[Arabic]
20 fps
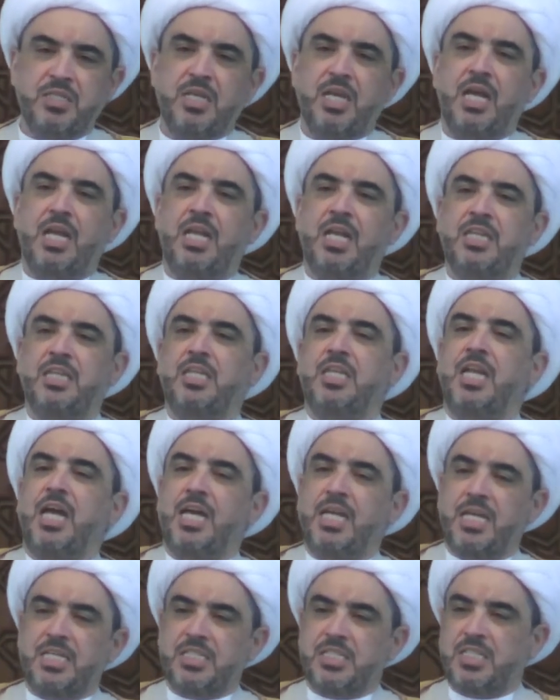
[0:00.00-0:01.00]
الذي لا
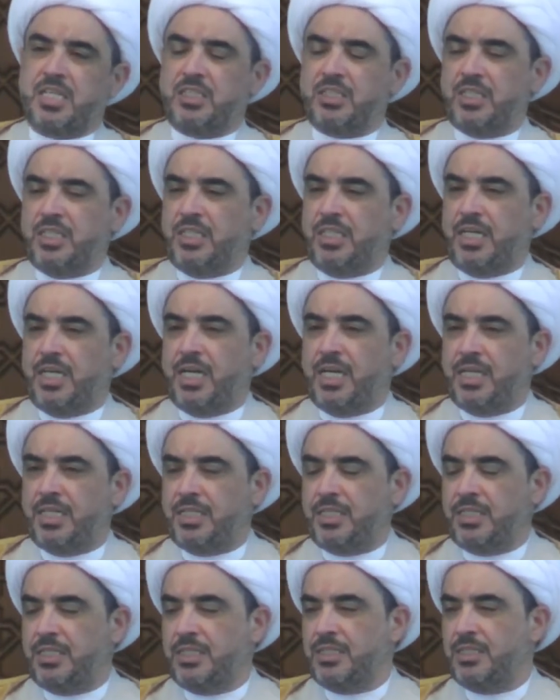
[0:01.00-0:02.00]
يستطيع
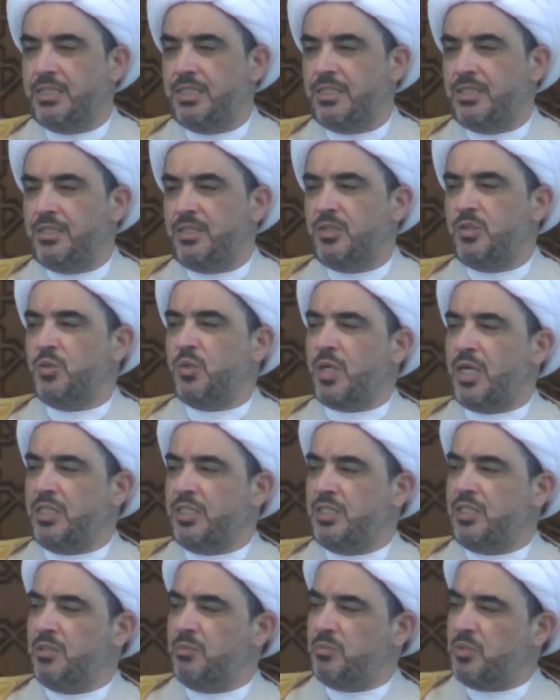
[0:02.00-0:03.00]
ان
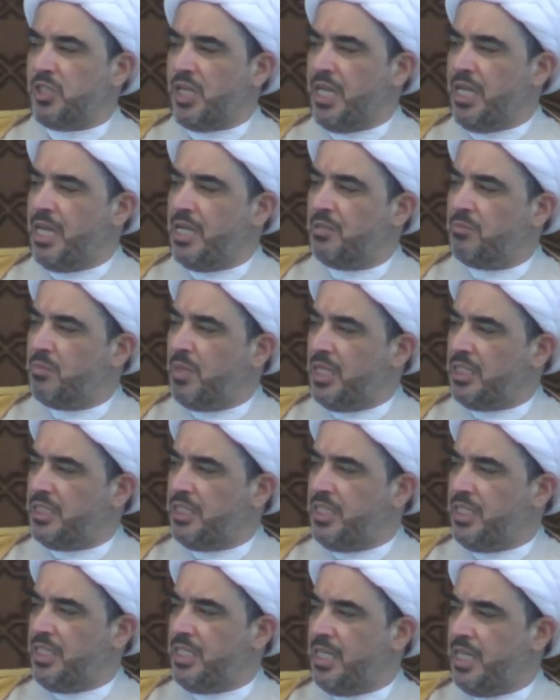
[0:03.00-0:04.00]
يقدم شيئا
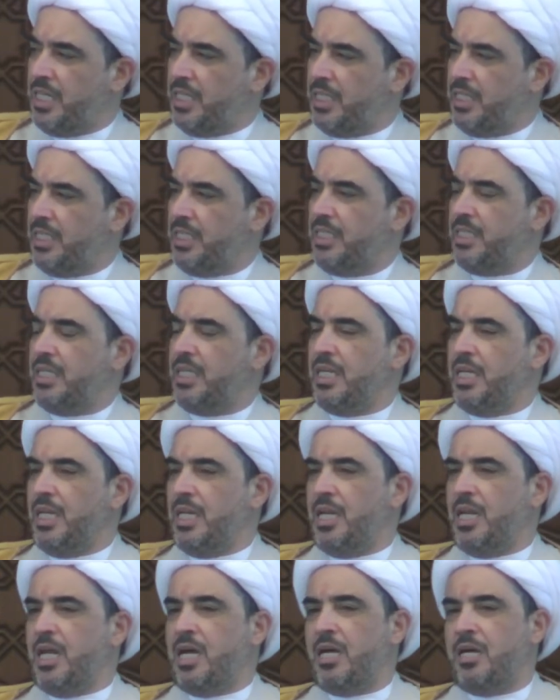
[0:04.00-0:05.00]
ماديا
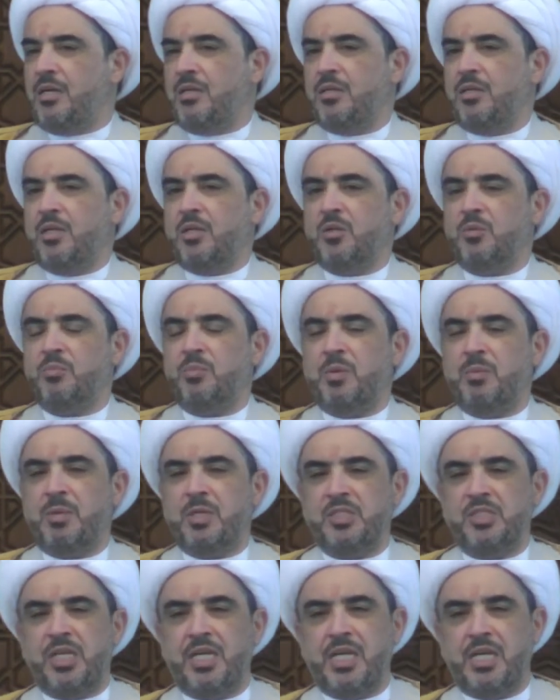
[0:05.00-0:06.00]
الا
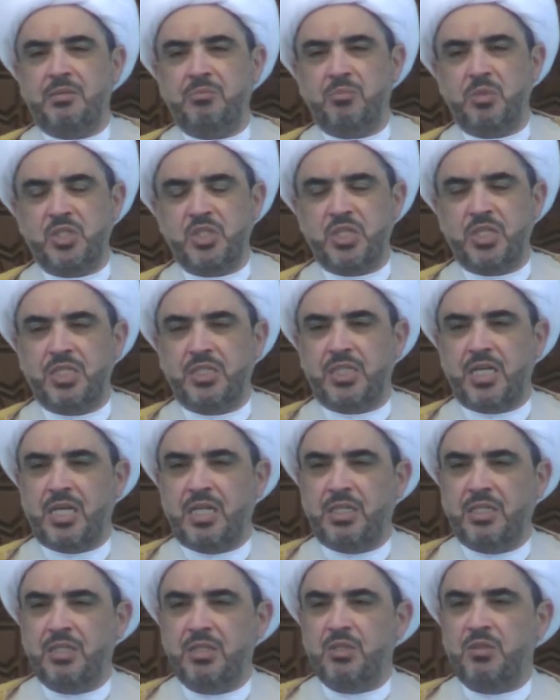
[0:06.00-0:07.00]
لربما شيئا
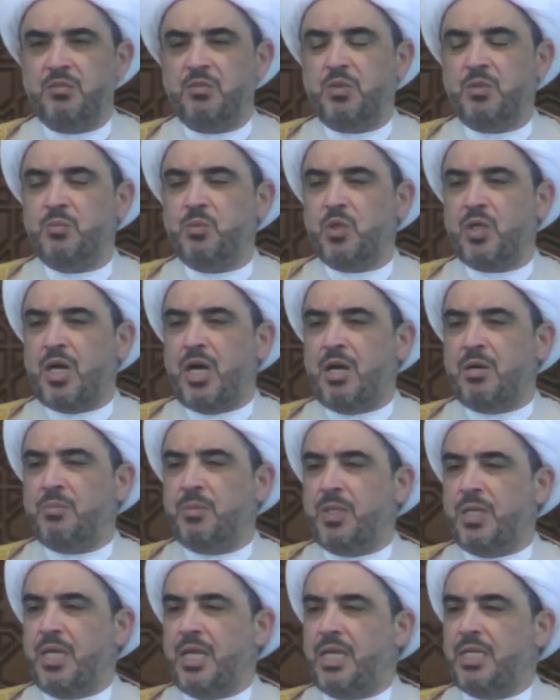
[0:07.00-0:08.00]
بسيطا في
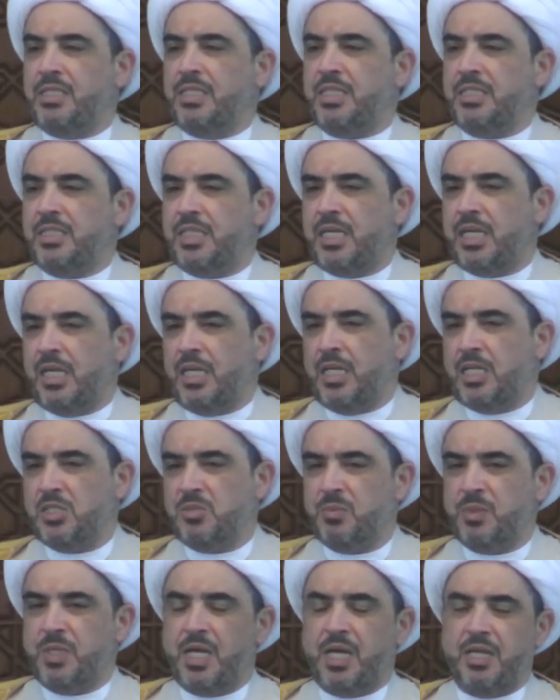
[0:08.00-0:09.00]
مقابل ان
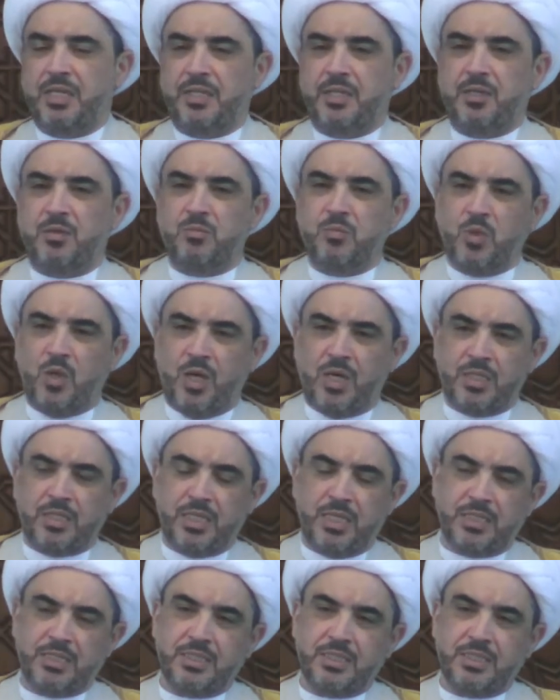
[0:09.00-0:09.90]
يتخلص من هذه المعاناه.